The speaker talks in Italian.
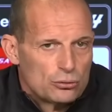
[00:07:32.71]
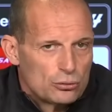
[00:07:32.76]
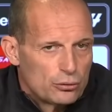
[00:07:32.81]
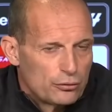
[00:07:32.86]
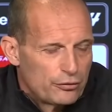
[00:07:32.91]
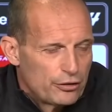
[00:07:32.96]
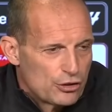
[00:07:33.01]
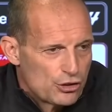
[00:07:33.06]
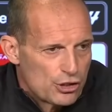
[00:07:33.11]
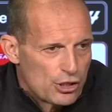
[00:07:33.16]

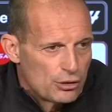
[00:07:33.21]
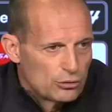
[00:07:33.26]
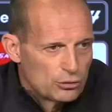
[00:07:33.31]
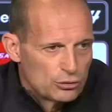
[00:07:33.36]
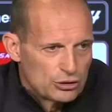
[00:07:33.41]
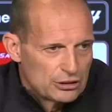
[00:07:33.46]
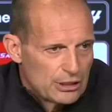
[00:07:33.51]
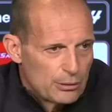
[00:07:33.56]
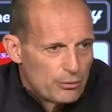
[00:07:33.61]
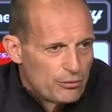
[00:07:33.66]
non, facciamo,
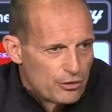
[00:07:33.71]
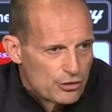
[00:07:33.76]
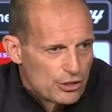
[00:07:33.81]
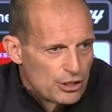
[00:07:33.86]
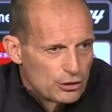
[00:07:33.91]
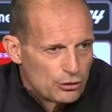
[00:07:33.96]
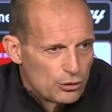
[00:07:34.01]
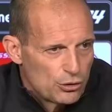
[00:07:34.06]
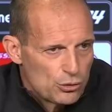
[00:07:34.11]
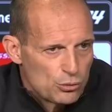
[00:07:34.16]
non stiamo
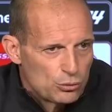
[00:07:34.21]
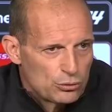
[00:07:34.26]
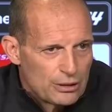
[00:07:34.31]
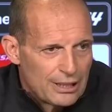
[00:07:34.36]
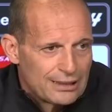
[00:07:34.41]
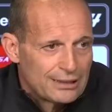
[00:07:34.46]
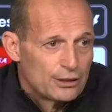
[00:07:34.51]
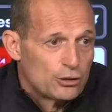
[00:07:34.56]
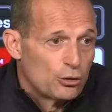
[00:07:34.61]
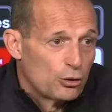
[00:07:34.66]
facendo
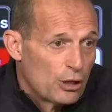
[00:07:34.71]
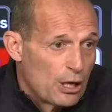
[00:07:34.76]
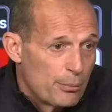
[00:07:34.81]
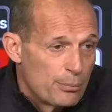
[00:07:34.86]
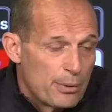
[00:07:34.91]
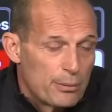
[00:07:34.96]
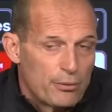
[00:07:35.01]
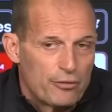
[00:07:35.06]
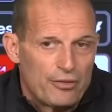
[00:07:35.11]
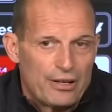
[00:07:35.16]
risultati, non
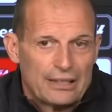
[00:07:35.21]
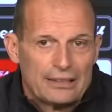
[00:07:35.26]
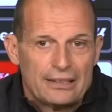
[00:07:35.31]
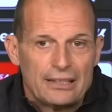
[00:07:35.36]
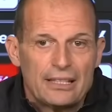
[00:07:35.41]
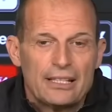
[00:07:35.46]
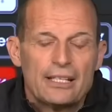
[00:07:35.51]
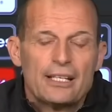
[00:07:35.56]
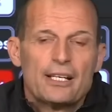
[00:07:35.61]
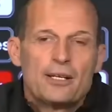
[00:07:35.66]
l'abbiamo
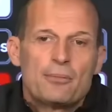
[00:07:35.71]
fatti,